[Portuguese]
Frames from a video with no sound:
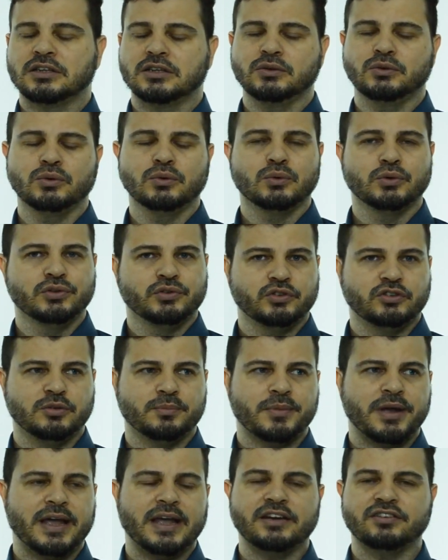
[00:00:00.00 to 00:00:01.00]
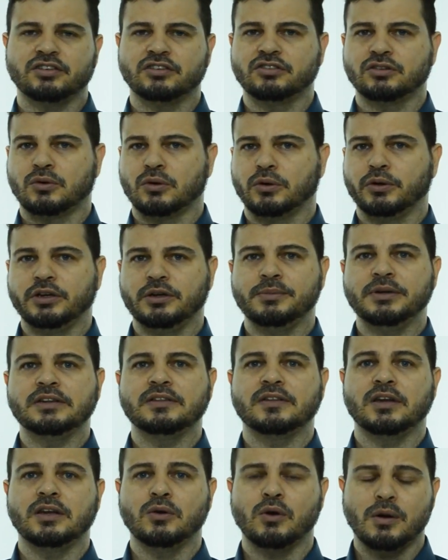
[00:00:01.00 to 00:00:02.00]
tanto o curso de mecha, de
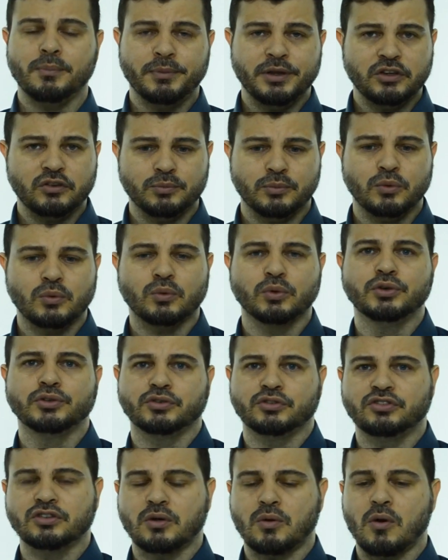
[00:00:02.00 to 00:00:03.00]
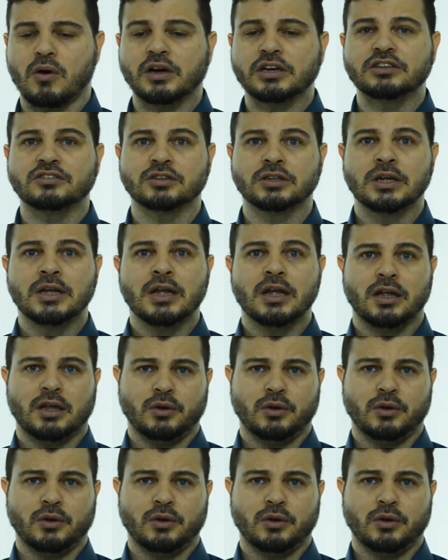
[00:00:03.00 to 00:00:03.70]
colorimetria ou mesmo o curso de corte,